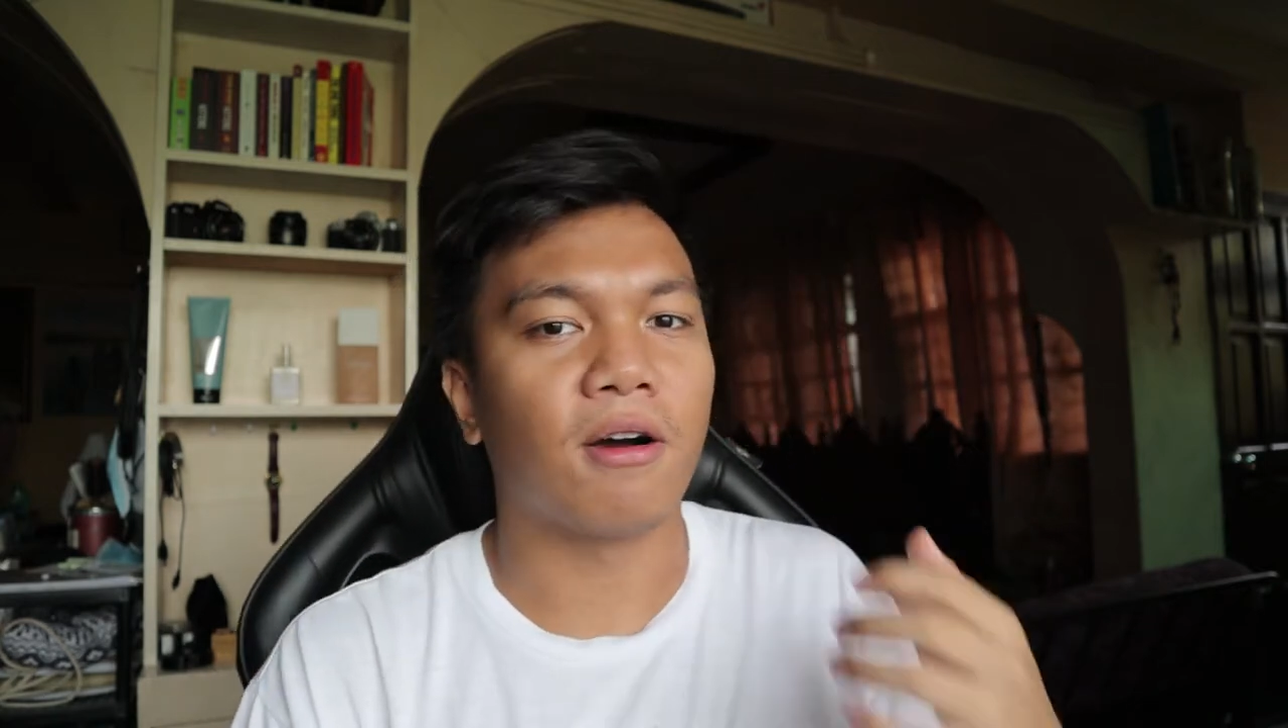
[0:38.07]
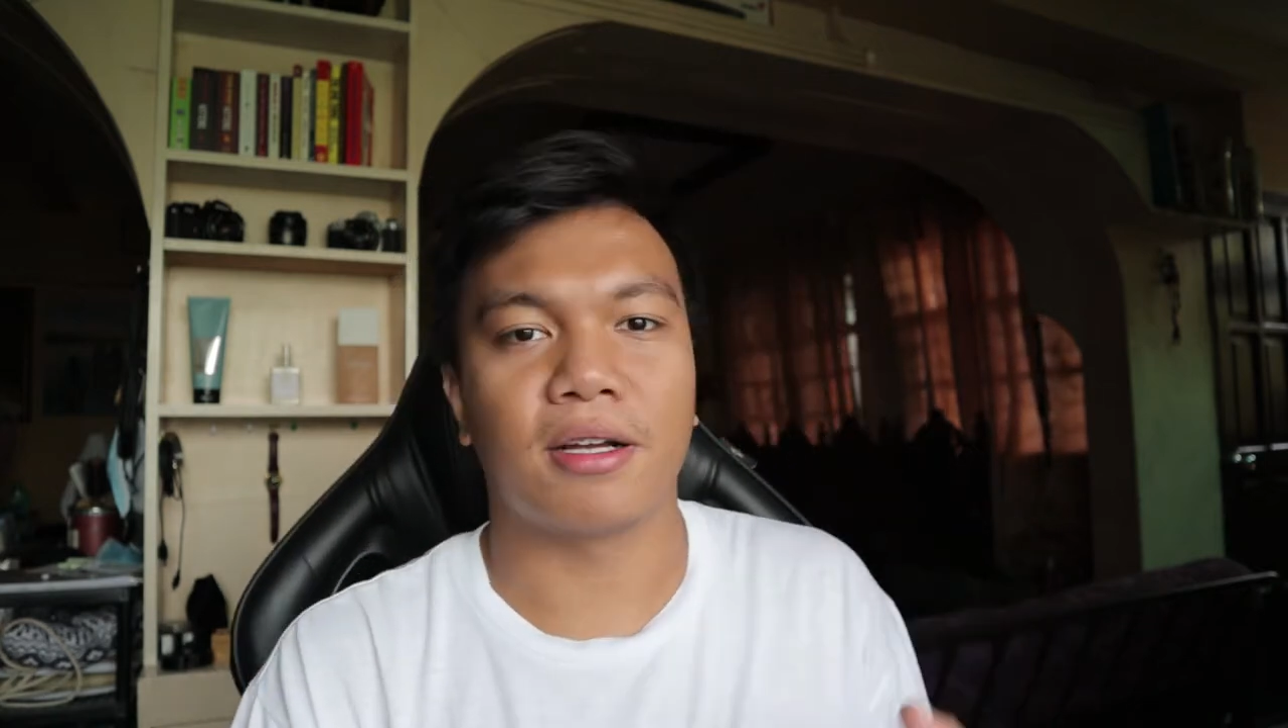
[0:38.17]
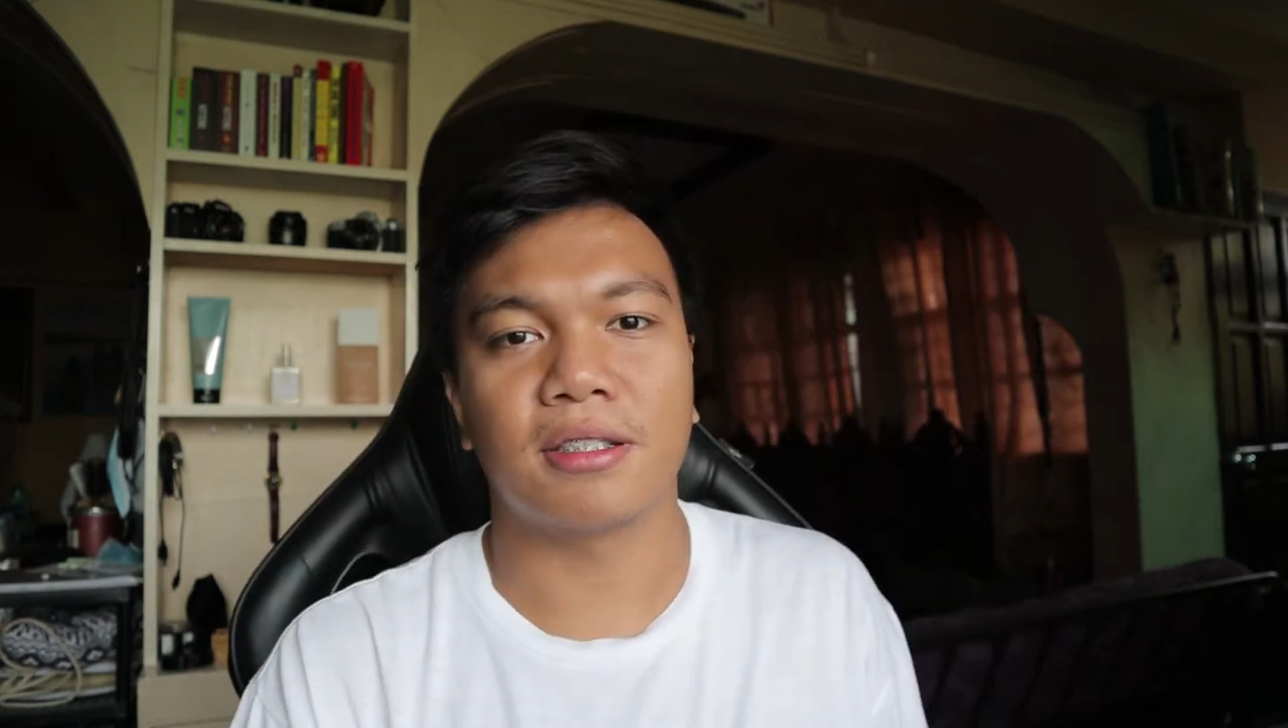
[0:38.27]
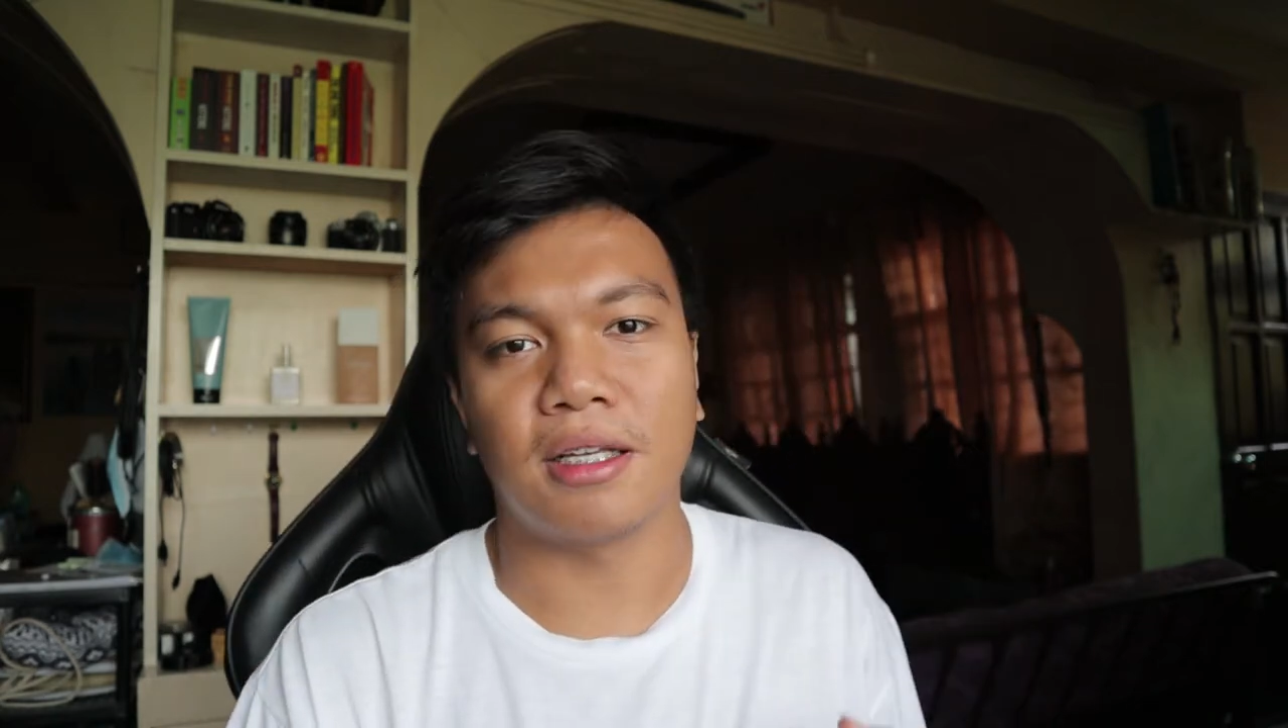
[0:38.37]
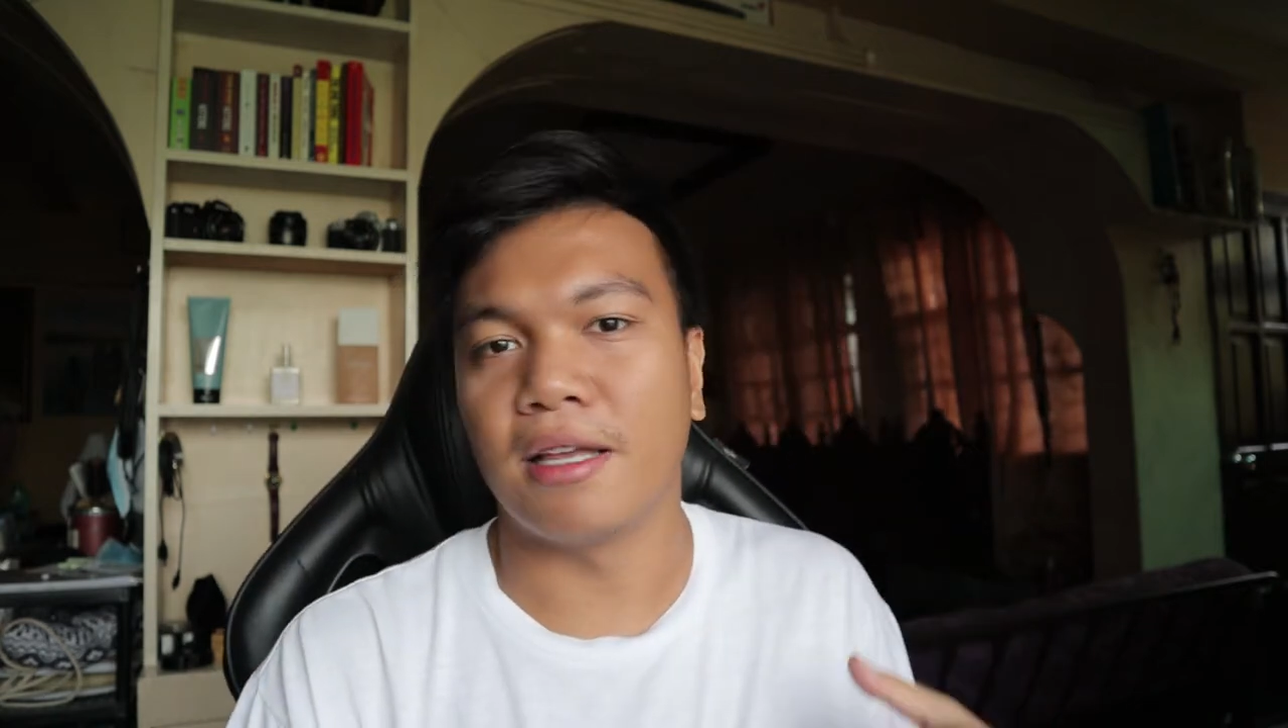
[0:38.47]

oras